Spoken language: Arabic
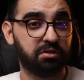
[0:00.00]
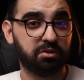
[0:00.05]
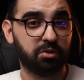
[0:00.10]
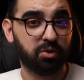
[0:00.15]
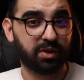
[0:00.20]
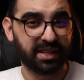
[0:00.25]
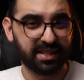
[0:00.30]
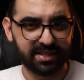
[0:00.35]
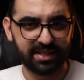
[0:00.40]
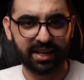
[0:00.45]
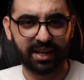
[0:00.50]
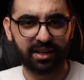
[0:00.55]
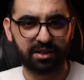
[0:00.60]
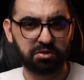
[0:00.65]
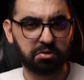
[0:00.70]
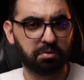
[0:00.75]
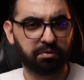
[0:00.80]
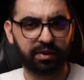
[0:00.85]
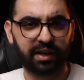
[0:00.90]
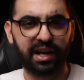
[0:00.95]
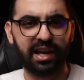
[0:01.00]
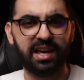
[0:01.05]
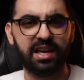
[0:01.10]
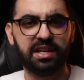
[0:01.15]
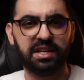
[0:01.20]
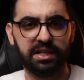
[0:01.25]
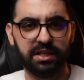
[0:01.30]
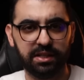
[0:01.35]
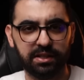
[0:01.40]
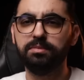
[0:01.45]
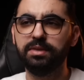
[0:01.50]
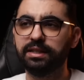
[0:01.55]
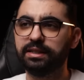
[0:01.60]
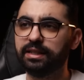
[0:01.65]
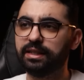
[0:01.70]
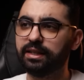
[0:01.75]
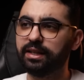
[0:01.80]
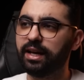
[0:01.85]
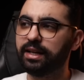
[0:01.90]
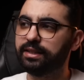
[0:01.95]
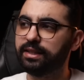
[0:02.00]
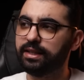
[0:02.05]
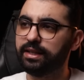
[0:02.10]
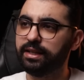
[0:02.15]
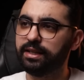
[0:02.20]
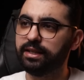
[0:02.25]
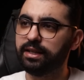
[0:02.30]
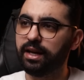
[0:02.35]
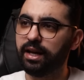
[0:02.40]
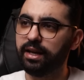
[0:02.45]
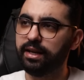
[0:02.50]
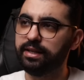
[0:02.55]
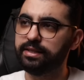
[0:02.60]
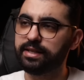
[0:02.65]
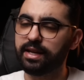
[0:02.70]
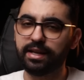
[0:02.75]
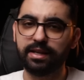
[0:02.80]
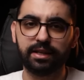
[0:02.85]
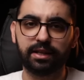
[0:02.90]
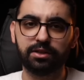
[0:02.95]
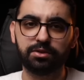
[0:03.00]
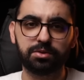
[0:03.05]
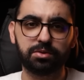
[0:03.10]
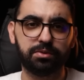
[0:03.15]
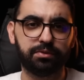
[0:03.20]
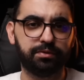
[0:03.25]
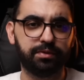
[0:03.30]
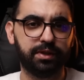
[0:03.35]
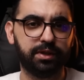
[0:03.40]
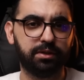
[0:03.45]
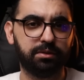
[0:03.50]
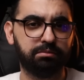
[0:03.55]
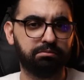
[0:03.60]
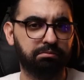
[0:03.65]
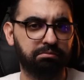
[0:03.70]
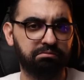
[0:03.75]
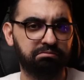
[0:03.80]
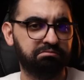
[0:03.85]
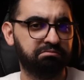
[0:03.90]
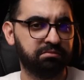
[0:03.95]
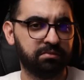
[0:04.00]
وكيزغرتو فرحانين تماك ديك اللحظه انايا حليت عيني كنشوف فيهم